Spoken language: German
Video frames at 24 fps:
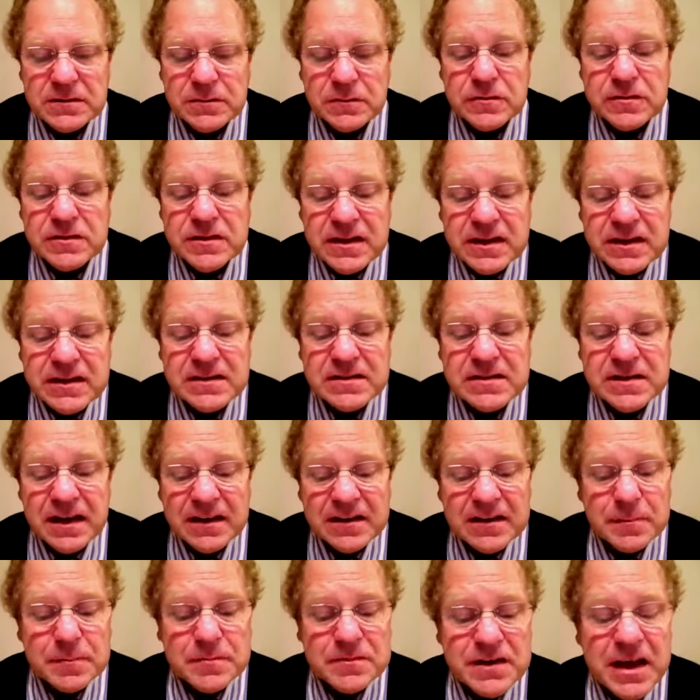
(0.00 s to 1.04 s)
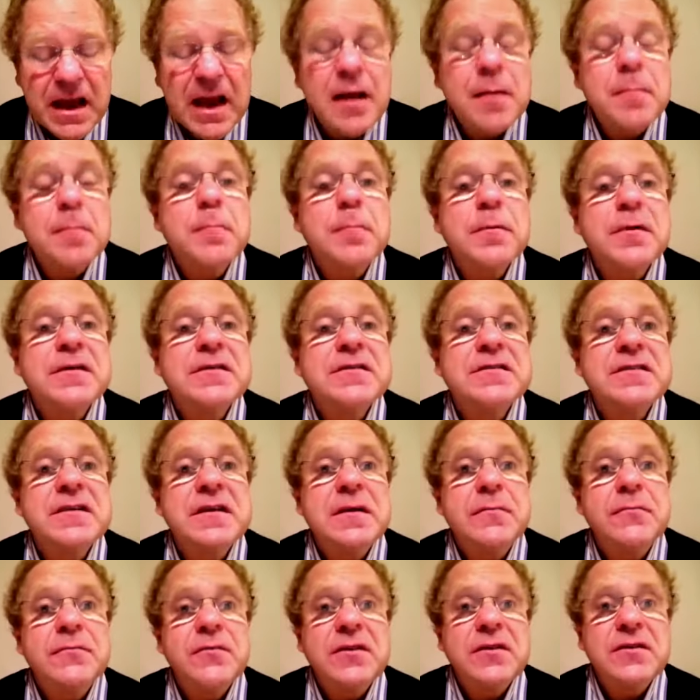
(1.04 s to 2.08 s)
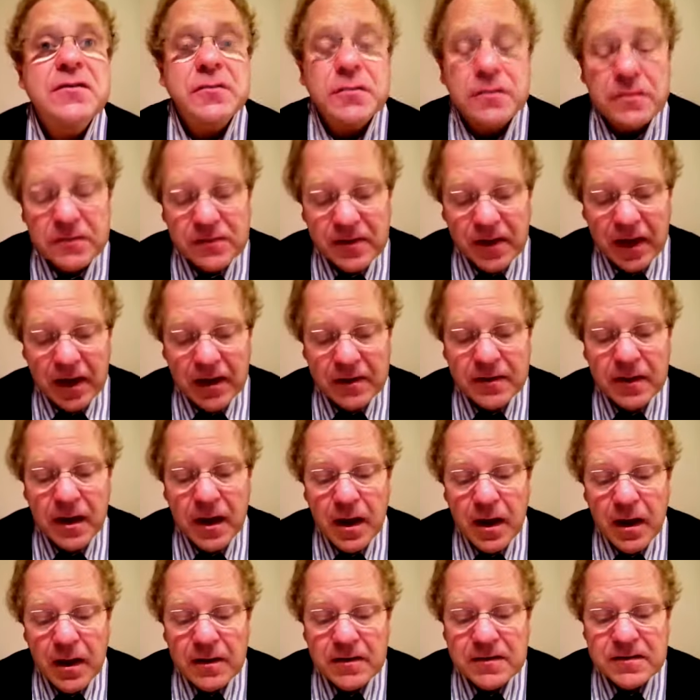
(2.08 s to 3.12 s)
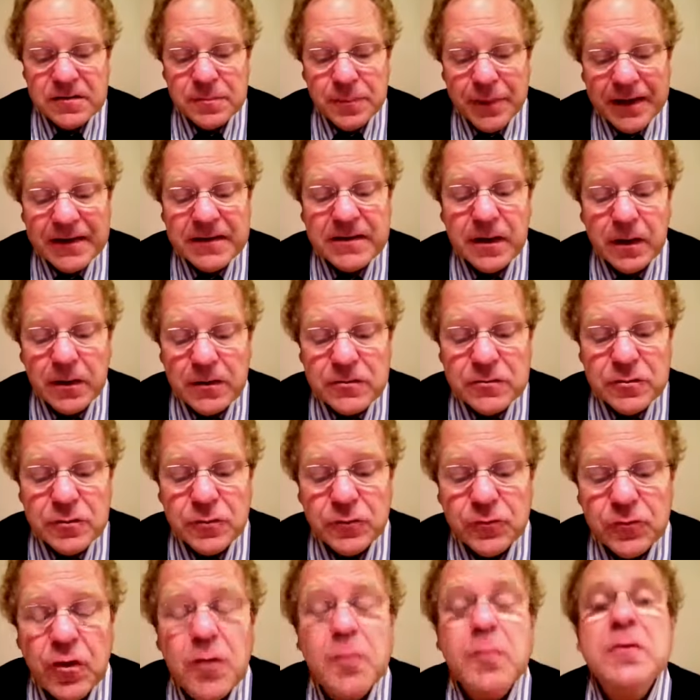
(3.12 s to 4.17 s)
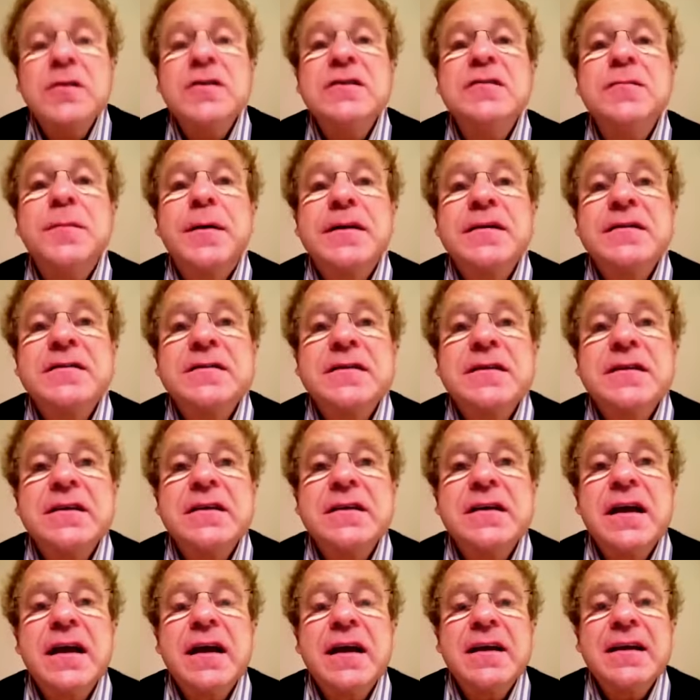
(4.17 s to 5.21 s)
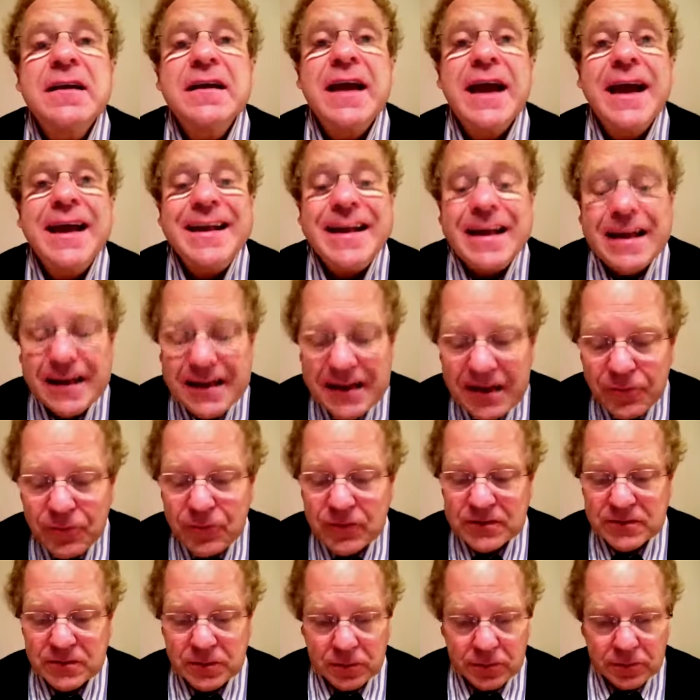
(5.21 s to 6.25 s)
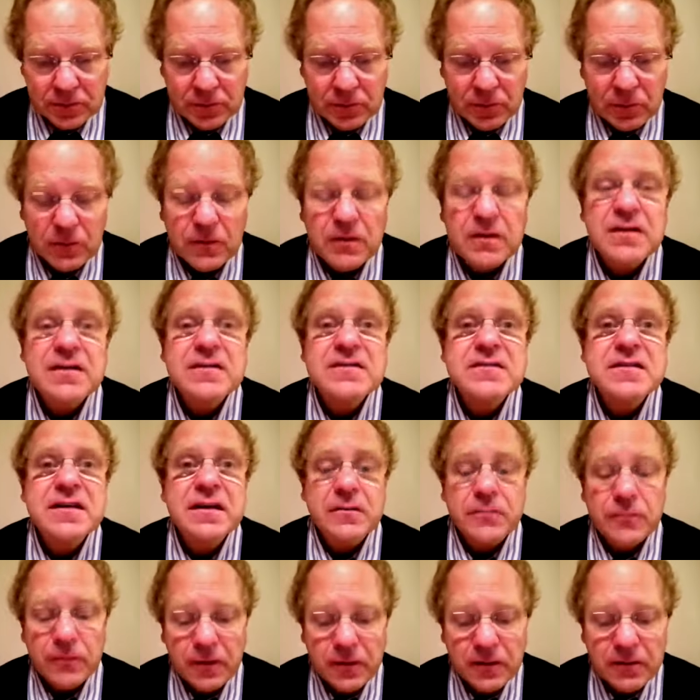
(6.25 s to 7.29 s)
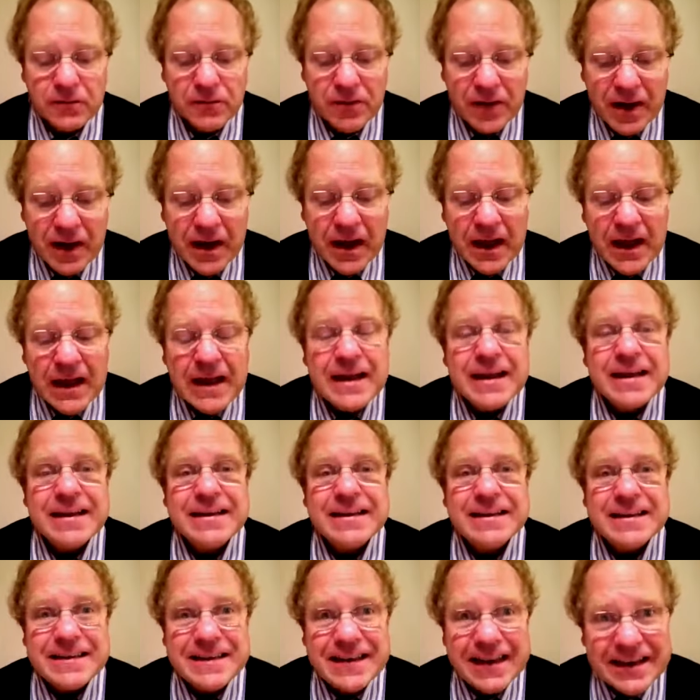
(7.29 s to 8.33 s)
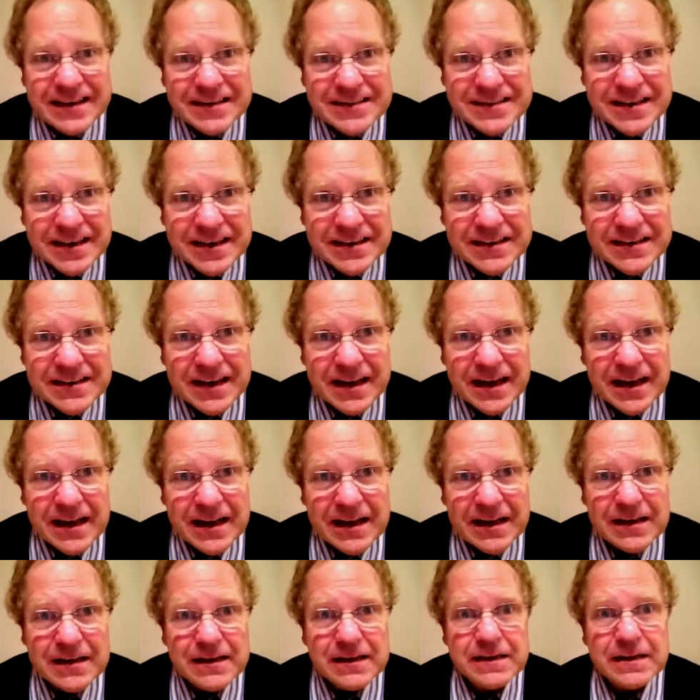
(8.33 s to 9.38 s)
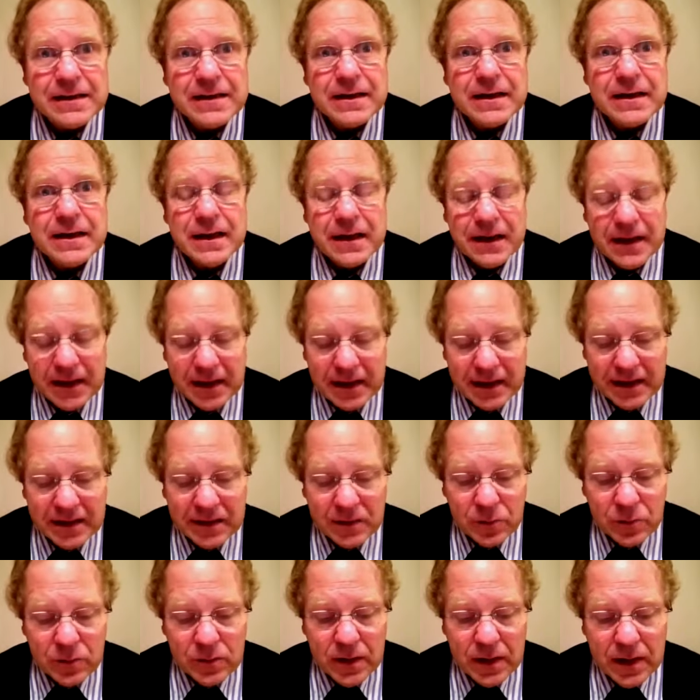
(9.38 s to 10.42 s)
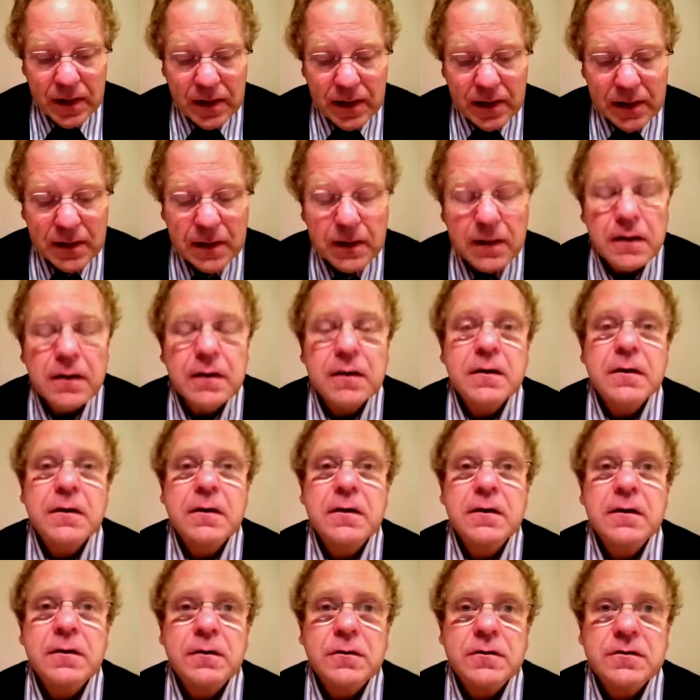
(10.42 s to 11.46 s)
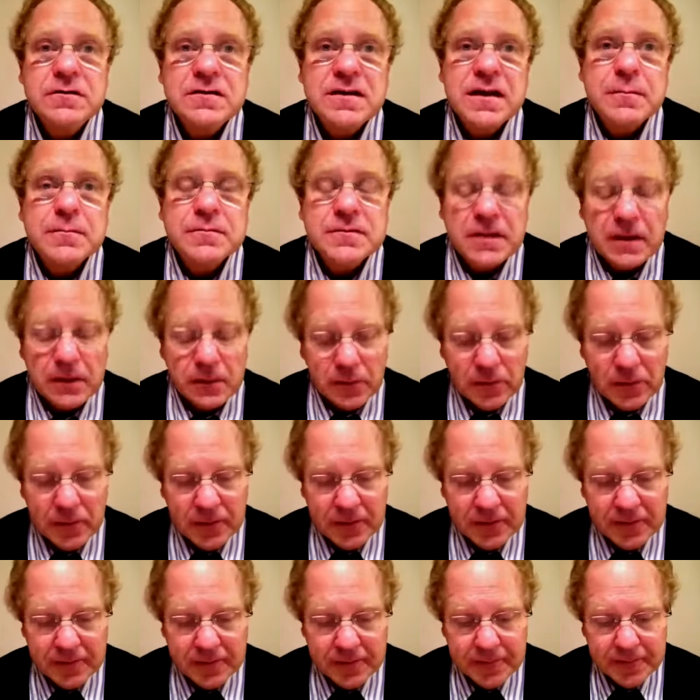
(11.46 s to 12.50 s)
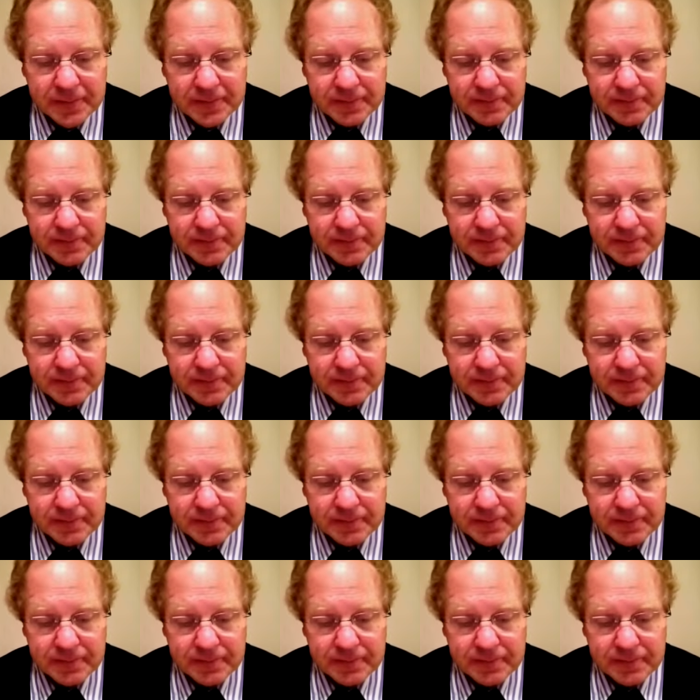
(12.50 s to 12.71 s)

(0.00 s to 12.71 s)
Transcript: Und dies nach demselben Prinzip, wie schon seit 2025 die Energieversorgung organisiert worden war, dezentral, regional und selbsterneuernd.